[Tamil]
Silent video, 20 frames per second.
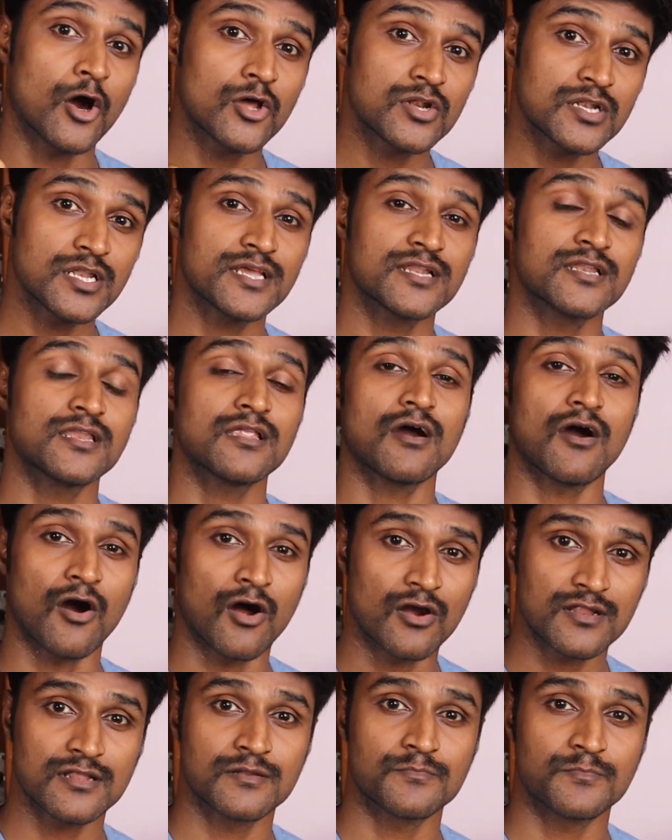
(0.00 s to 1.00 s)
ஆன்லைனில்
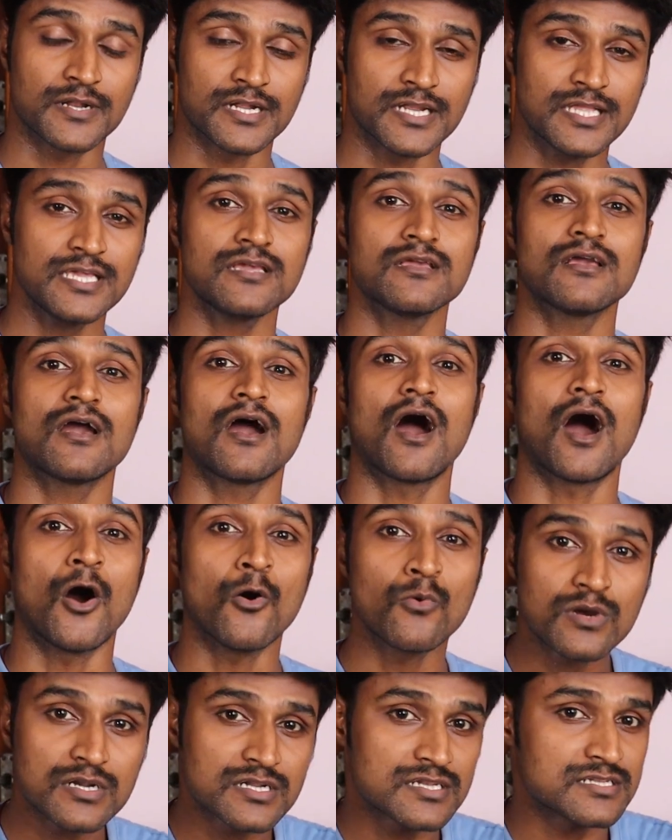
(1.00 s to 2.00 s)
ஆர்டர் பண்ணி
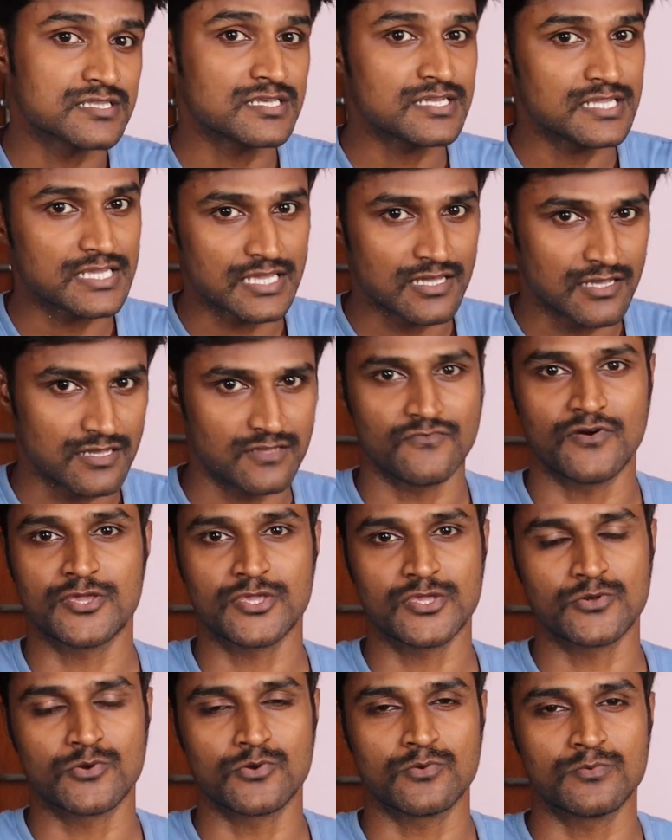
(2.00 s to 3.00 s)
அவங்ககிட்ட இருந்தால் நீங்கள்
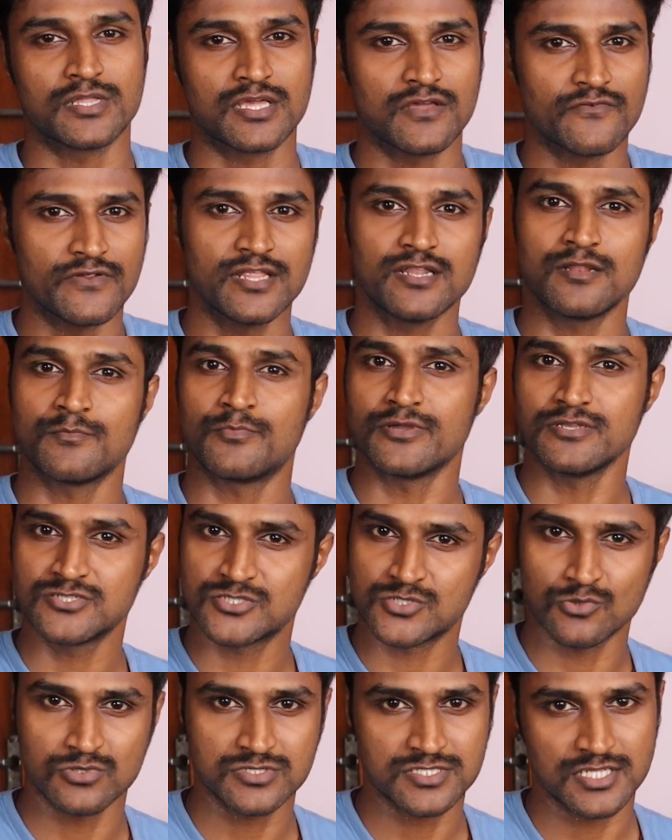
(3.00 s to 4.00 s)
வாங்கிக்கணும் நீங்கள் வெளியில் போய்
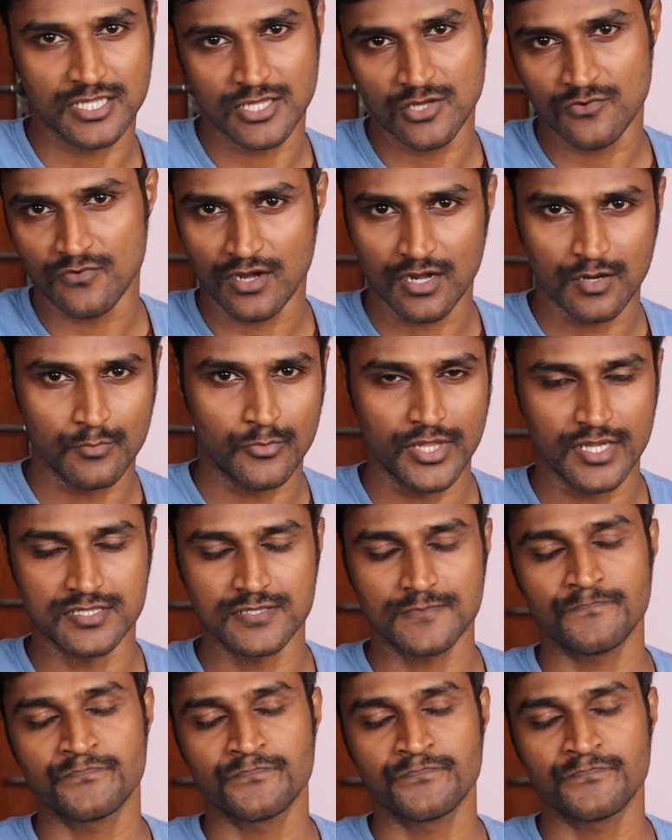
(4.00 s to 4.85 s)
ஸ்டோர்ஸில் எங்கேயும் வாங்க முடியாது